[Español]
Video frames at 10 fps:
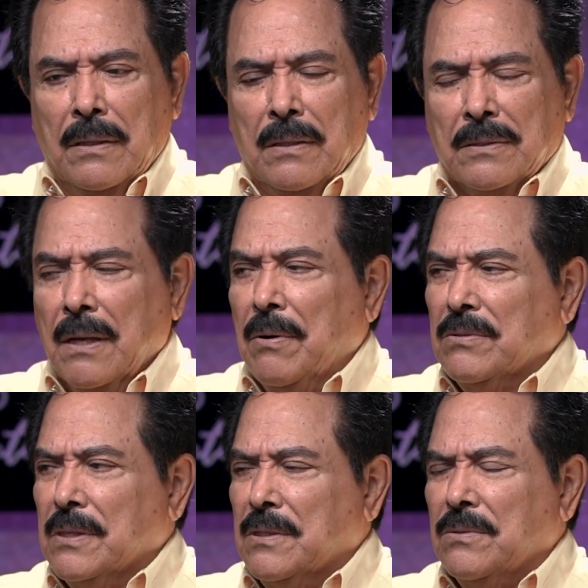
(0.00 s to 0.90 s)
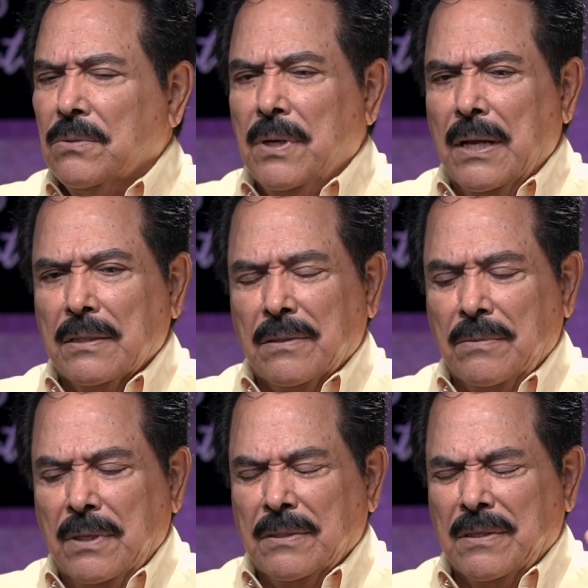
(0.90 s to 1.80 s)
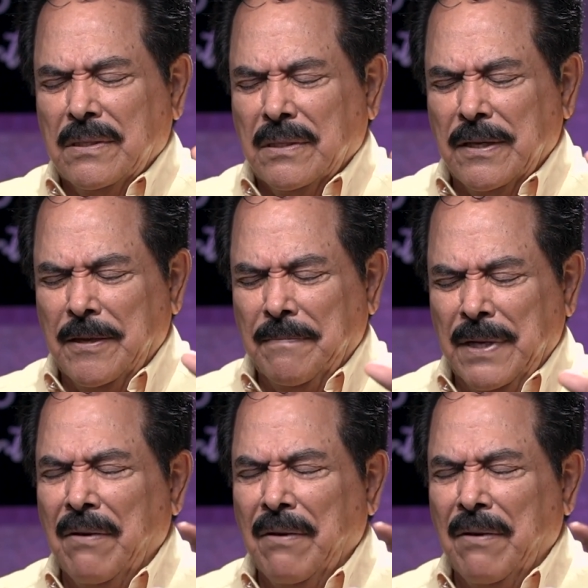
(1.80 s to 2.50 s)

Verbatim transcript: estábamos haciendo unas, unas este,